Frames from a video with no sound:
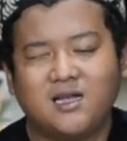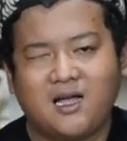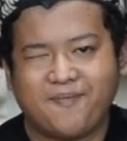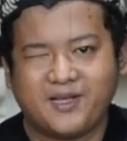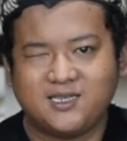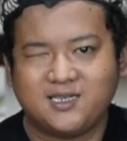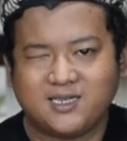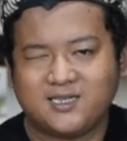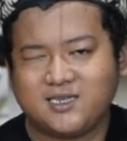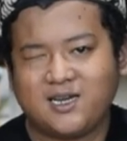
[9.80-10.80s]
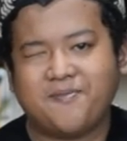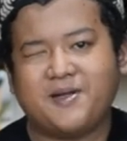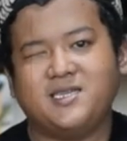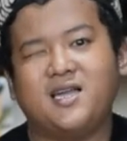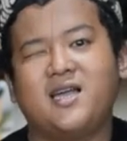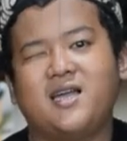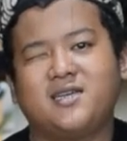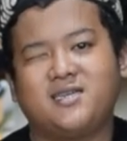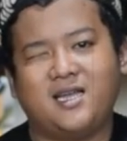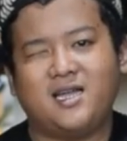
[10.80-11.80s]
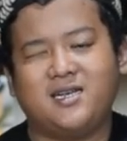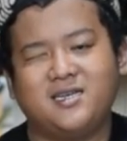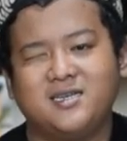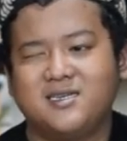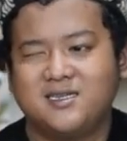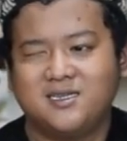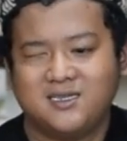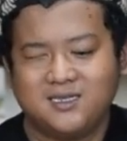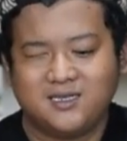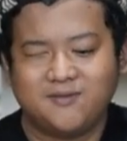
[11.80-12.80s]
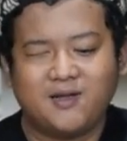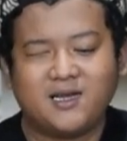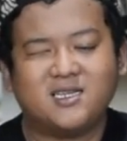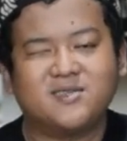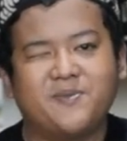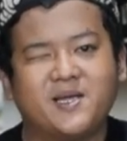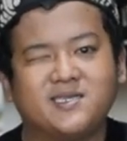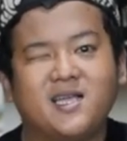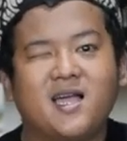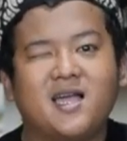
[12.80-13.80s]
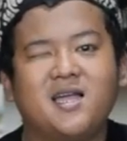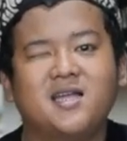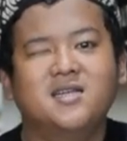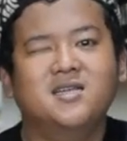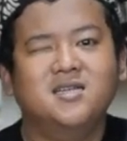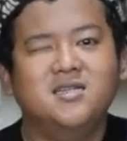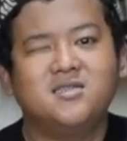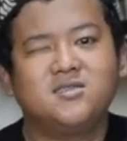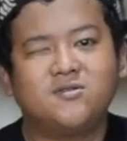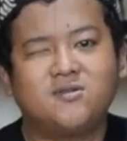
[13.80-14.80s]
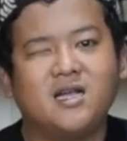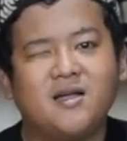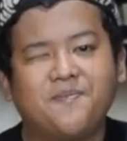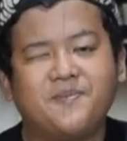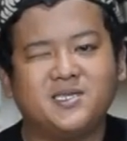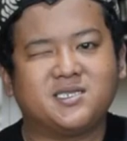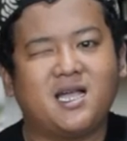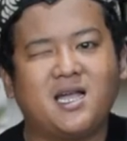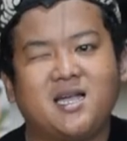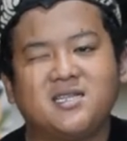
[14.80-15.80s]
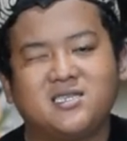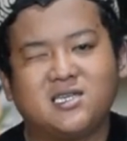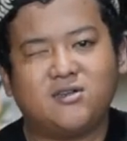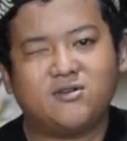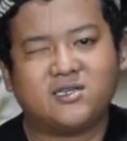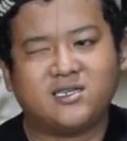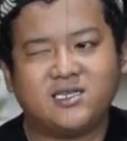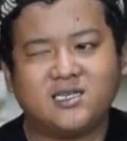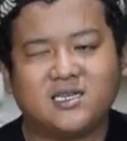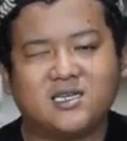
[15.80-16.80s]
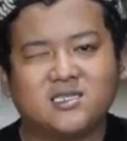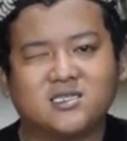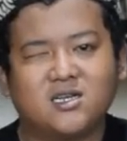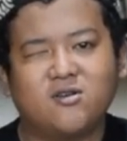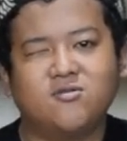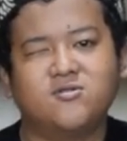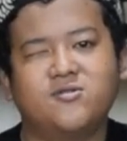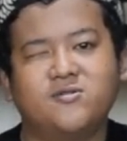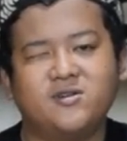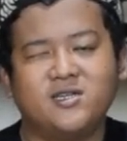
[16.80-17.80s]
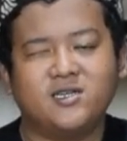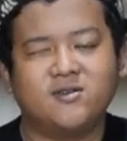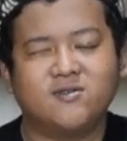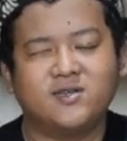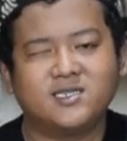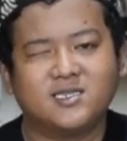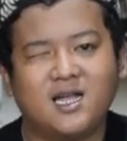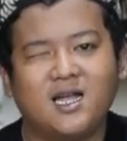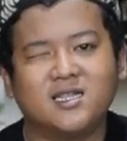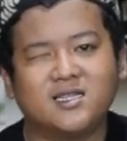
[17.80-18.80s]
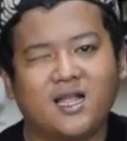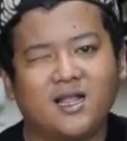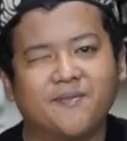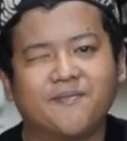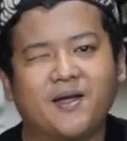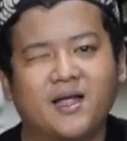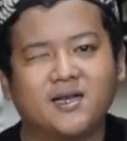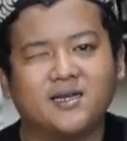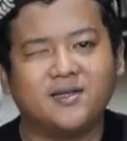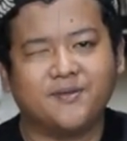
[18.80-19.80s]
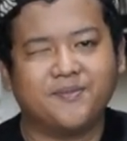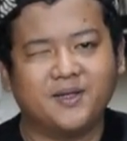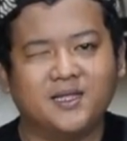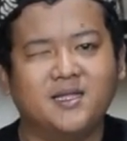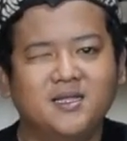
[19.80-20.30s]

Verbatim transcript: apa ya saya senapannya dan gimana speknya juga bisa COD ke seluruh Indonesia tanpa DP